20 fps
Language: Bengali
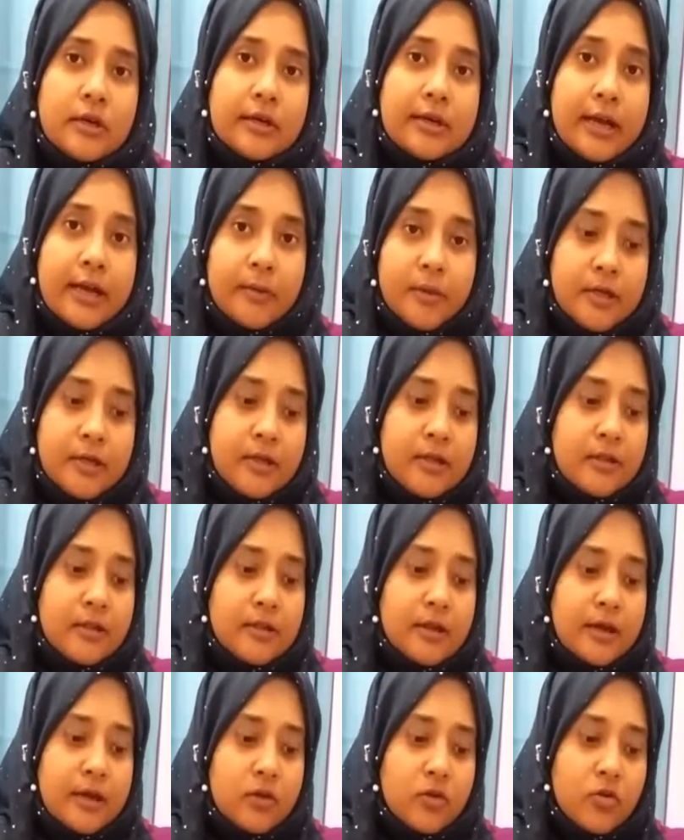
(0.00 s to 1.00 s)
ডায়াবেটিস
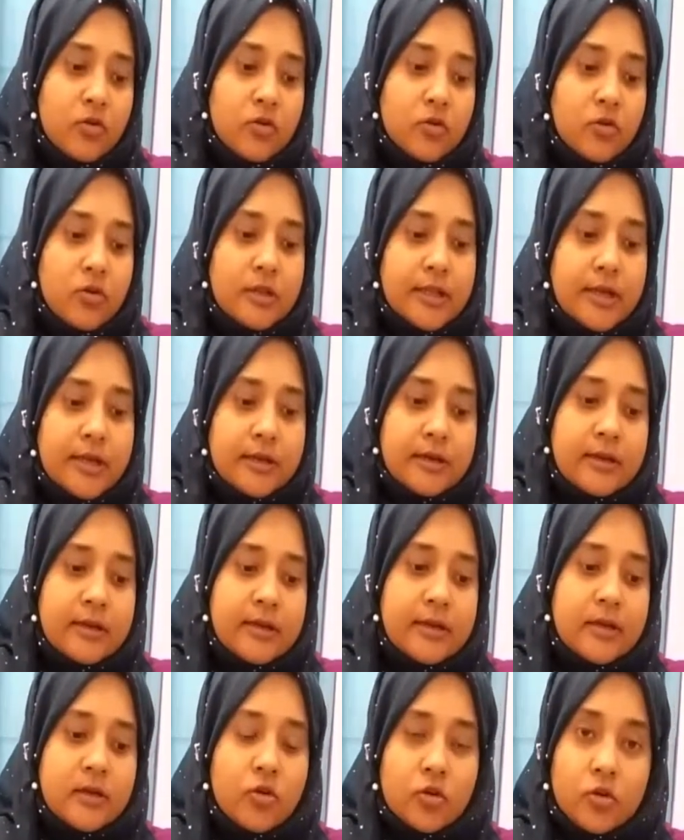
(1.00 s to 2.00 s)
আনকন্ট্রোল
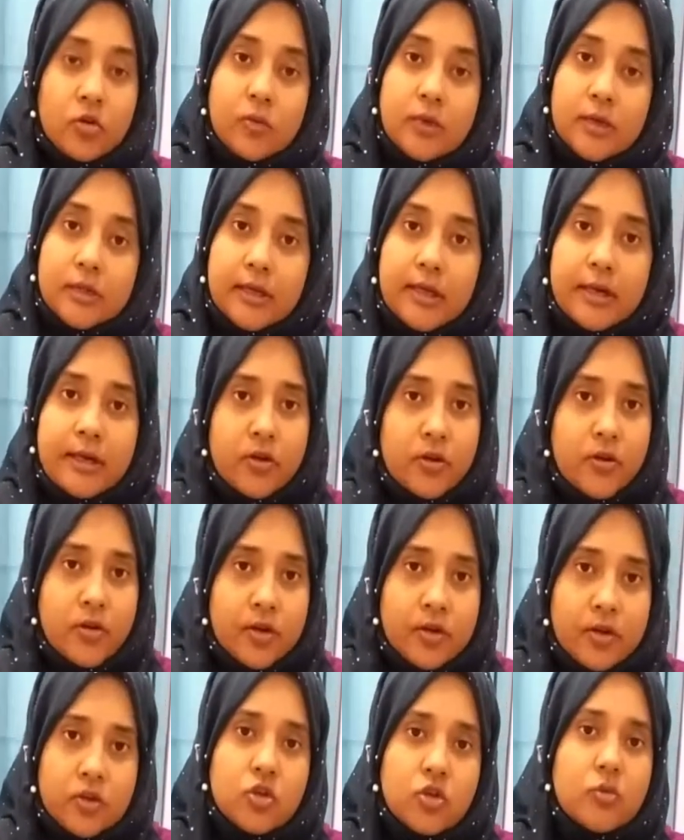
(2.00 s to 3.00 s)
থাকলে অথবা
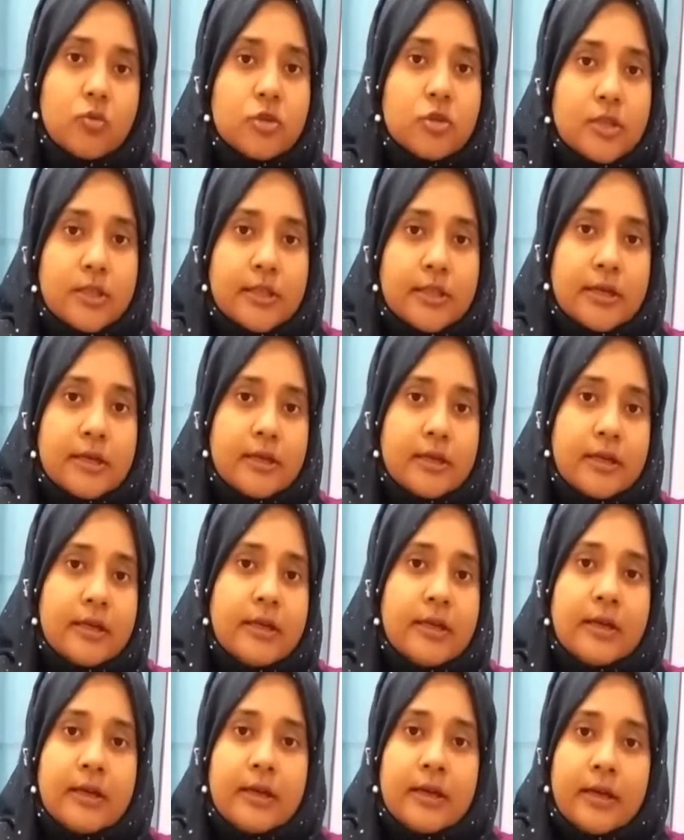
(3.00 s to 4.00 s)
থাইরয়েডের সমস্যা থাকলে
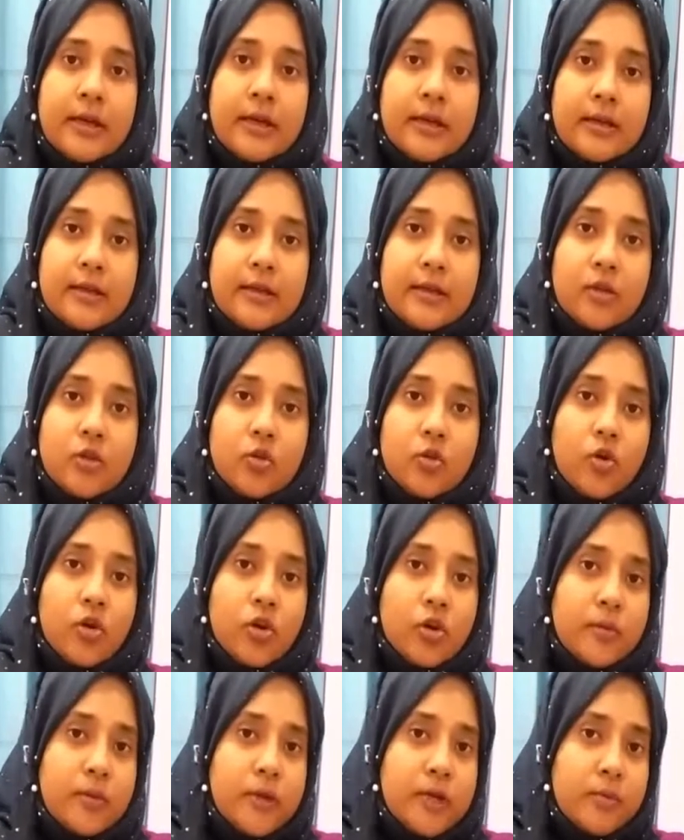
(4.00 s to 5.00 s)
এটি কিন্তু
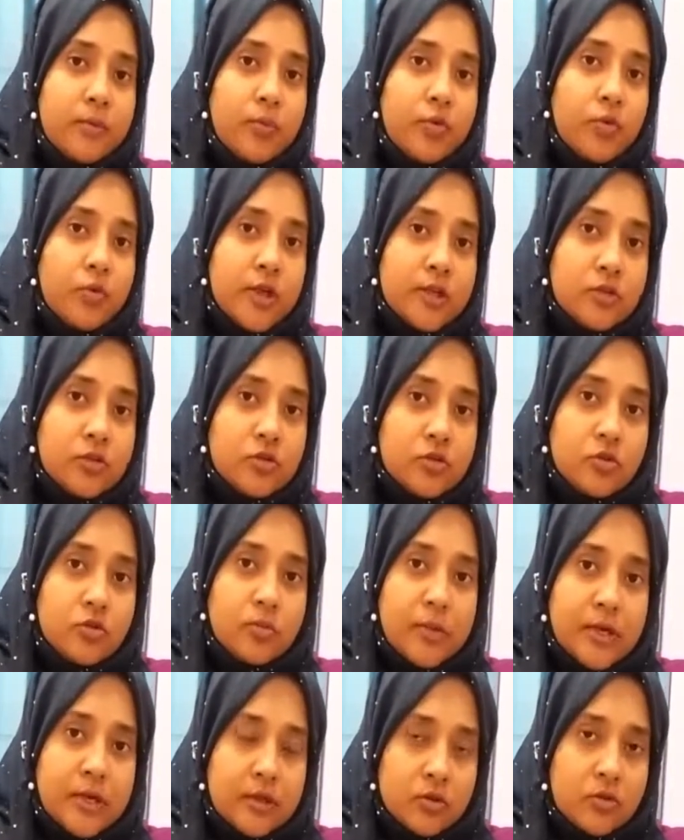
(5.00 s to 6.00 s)
গর্ভের ভ্রূণের জন্য
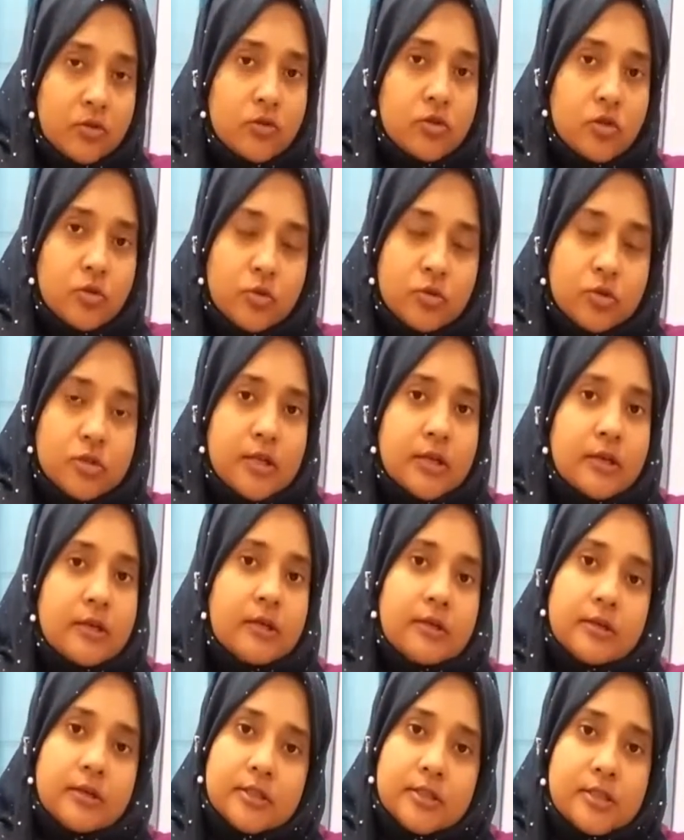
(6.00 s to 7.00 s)
মারাত্মক সমস্যা
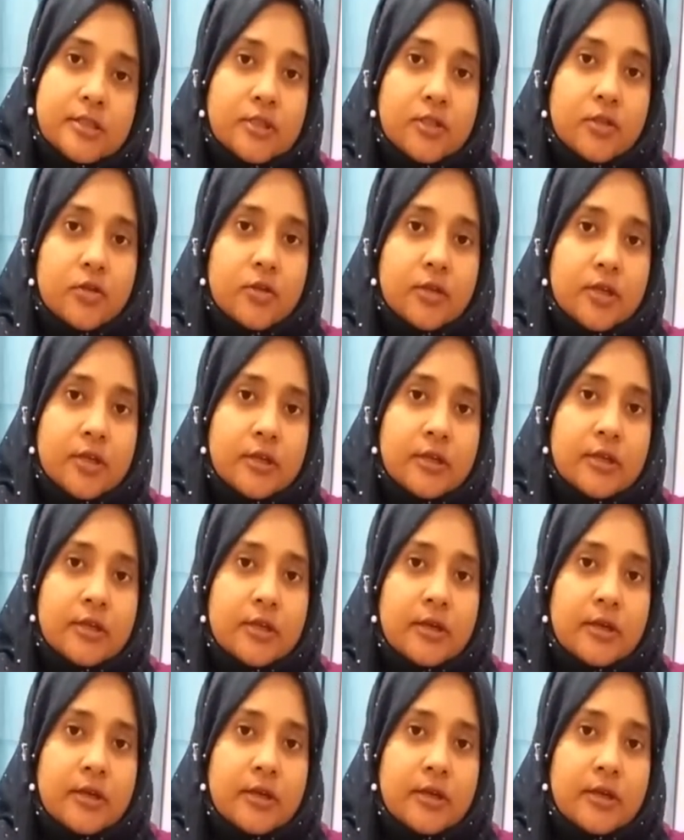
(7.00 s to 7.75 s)
সৃষ্টি করে